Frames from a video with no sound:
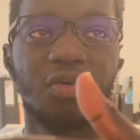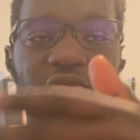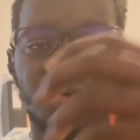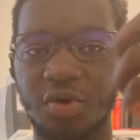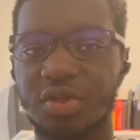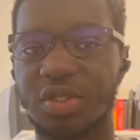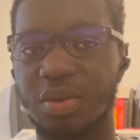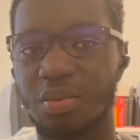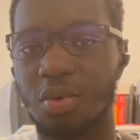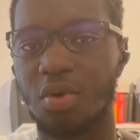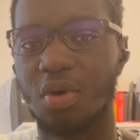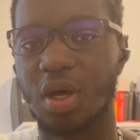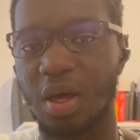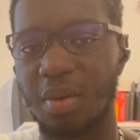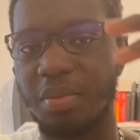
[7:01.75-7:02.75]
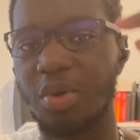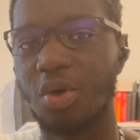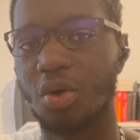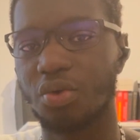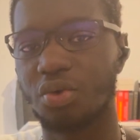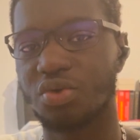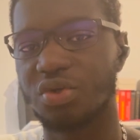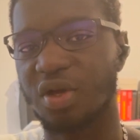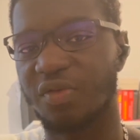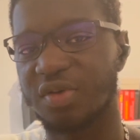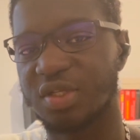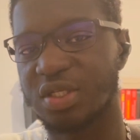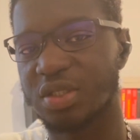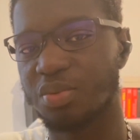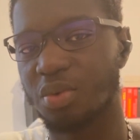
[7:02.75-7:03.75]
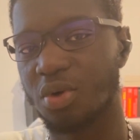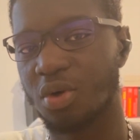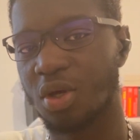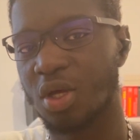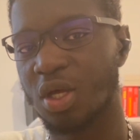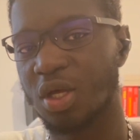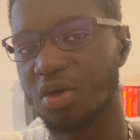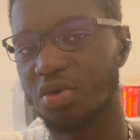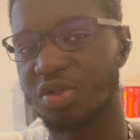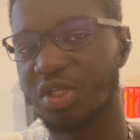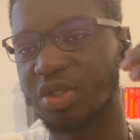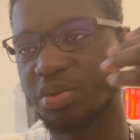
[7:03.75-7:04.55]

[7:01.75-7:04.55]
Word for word: forcément un meilleur retour sur investissement que si je